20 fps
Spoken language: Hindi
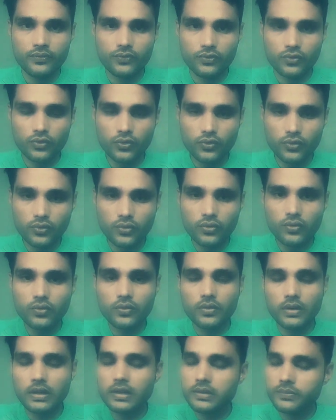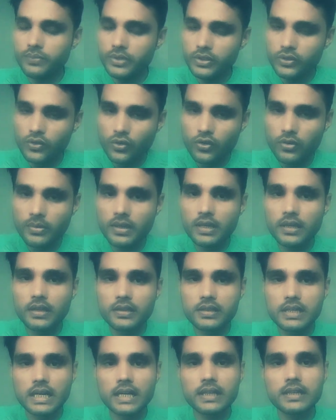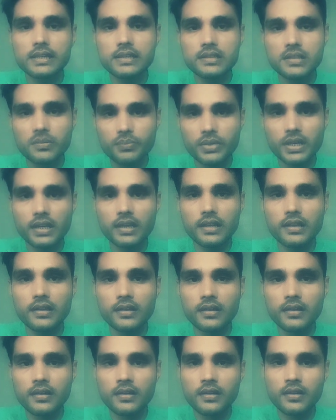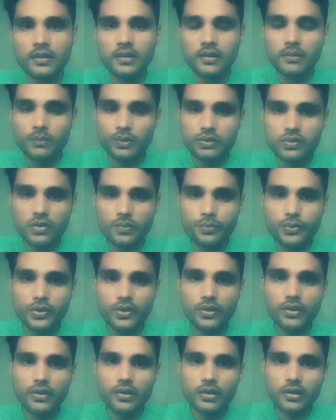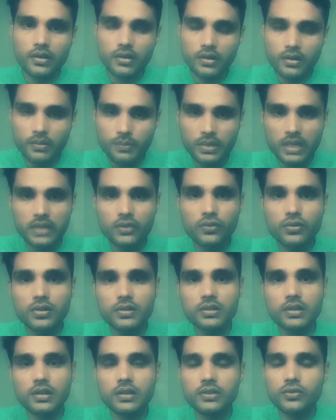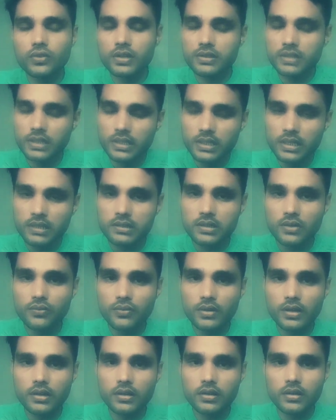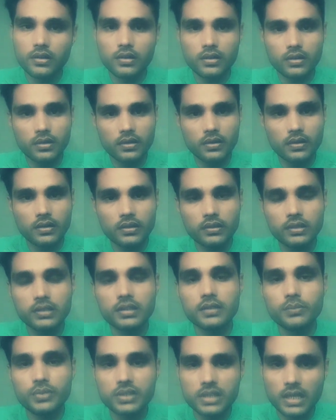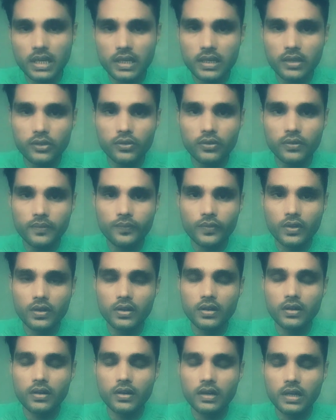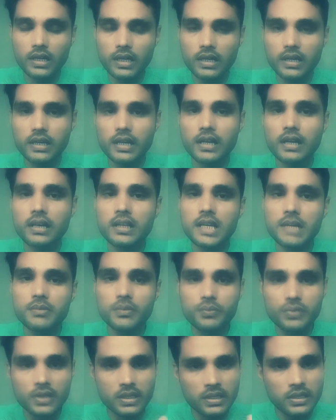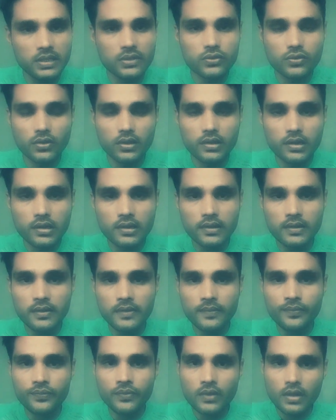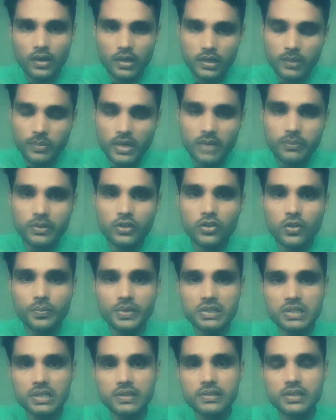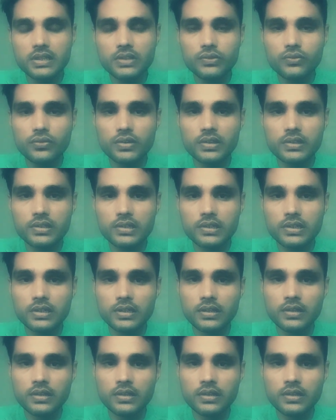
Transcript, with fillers: तो इस वीडियो को मैं स्टार्ट करने से पहले फर्स्ट ऑफ ऑल अपना इंट्रोडक्शन देना चाहूंगा दिस इज़ विशाल यादव एंड करेंटली आई एम ए पी स्कॉलर डिपार्टमेंट ऑफ एक्सटेंशन एजुकेशन